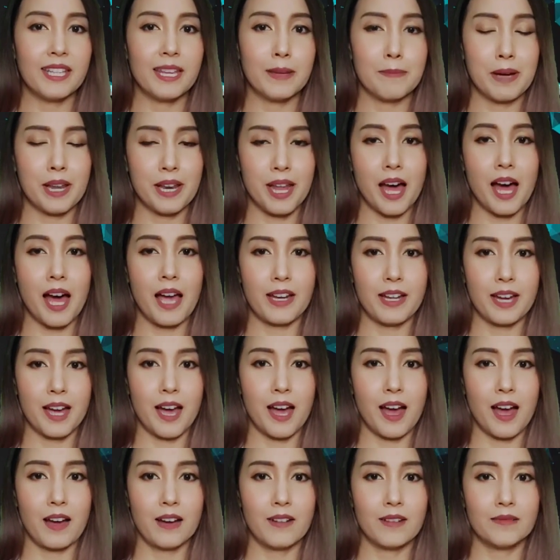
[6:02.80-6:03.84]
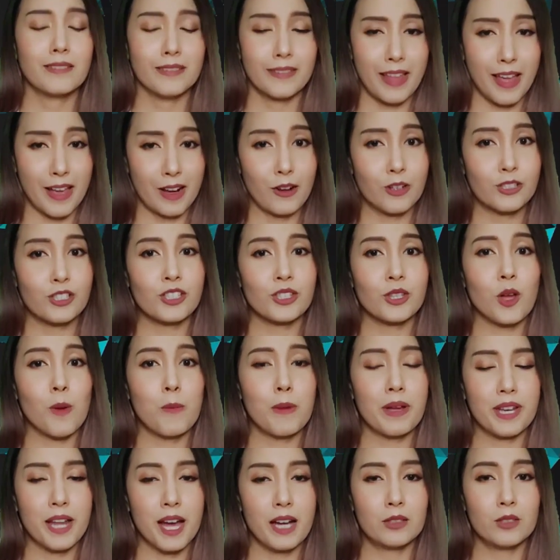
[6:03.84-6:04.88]
นี้มาได้นะคะแต่ก็จะต้อง
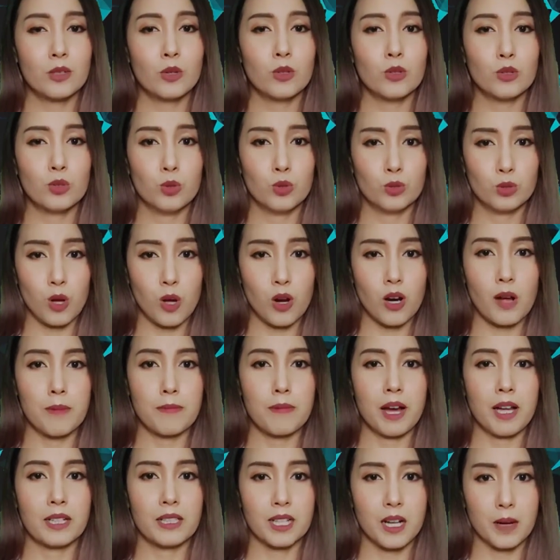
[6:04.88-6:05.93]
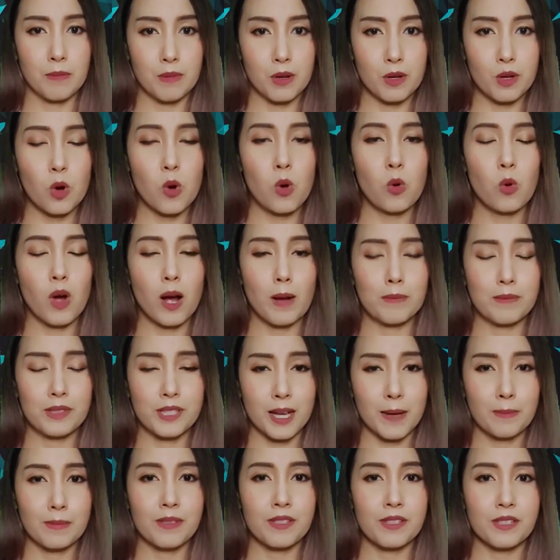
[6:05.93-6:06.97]
มานั่งทนทุกทรมานกับโรคความ
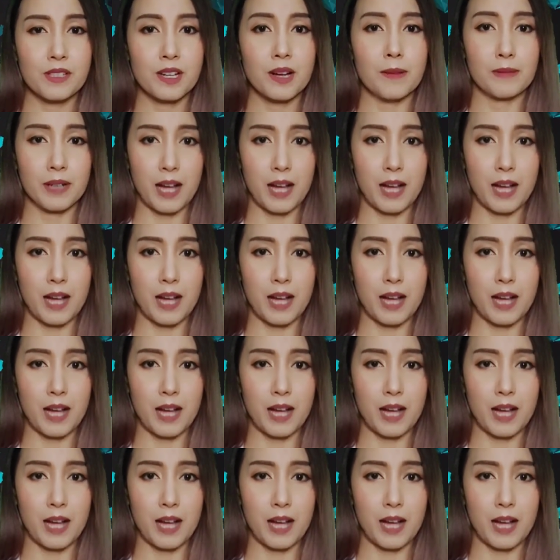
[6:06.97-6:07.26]
จำเสื่อม